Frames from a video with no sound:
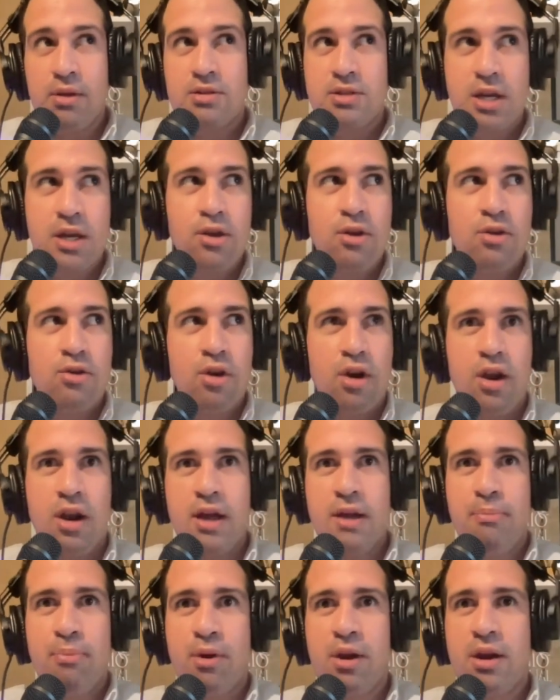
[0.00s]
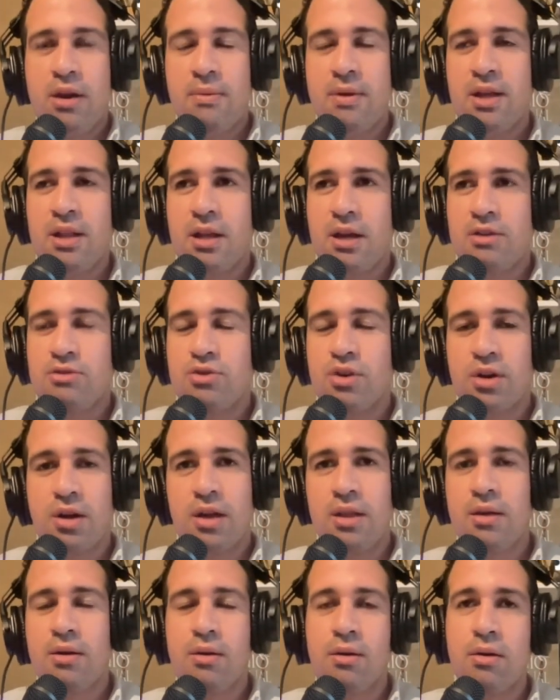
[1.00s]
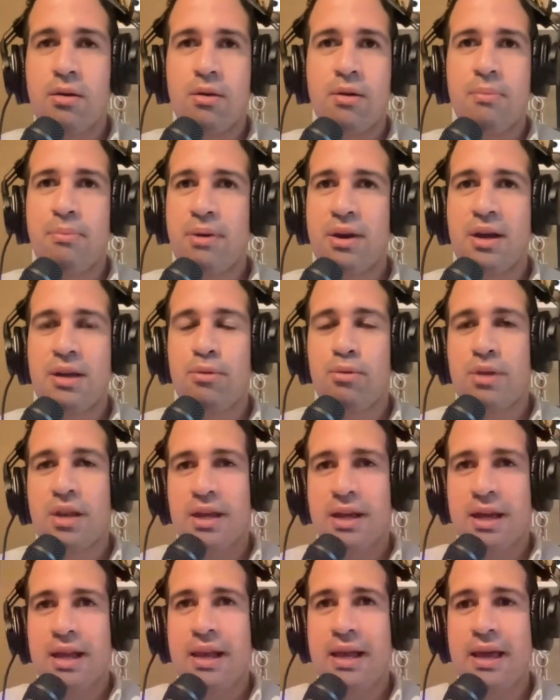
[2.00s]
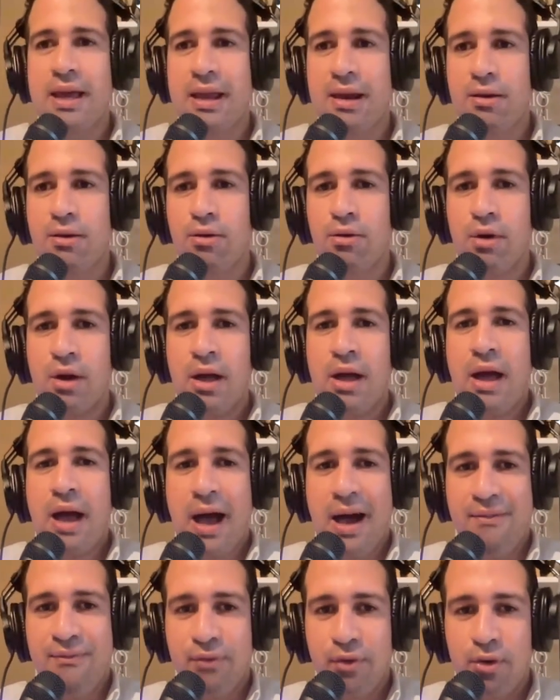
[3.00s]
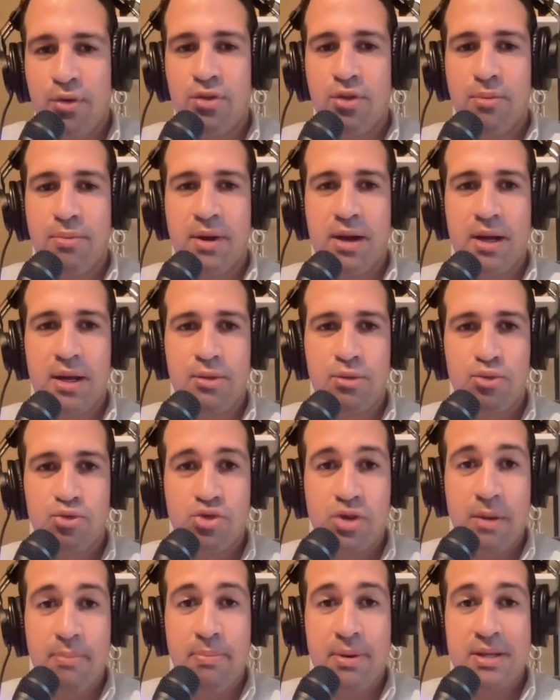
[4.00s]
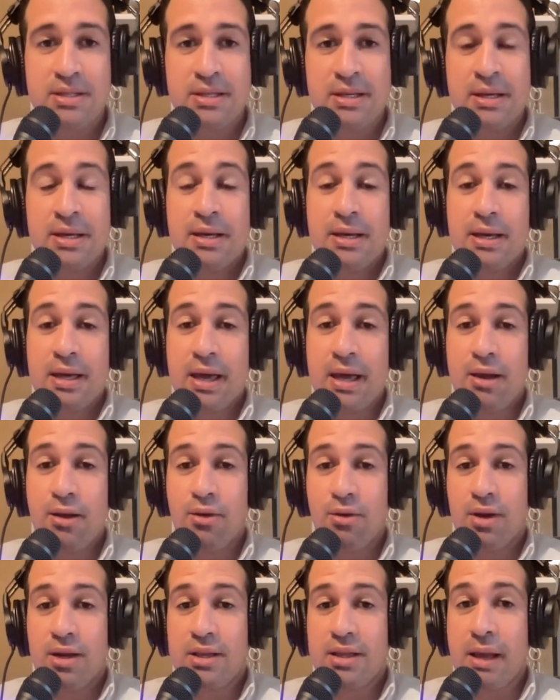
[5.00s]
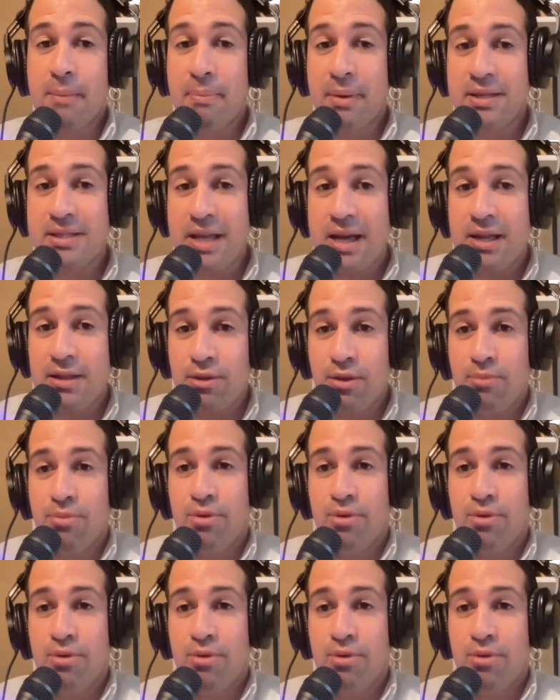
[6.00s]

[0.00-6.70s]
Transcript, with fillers: Sí, yo lo leí por arribita, que sé yo qué. Digo, no, no, pero es que tú tienes que leerlo a fondo para que tú sepas qué es lo que está pasando.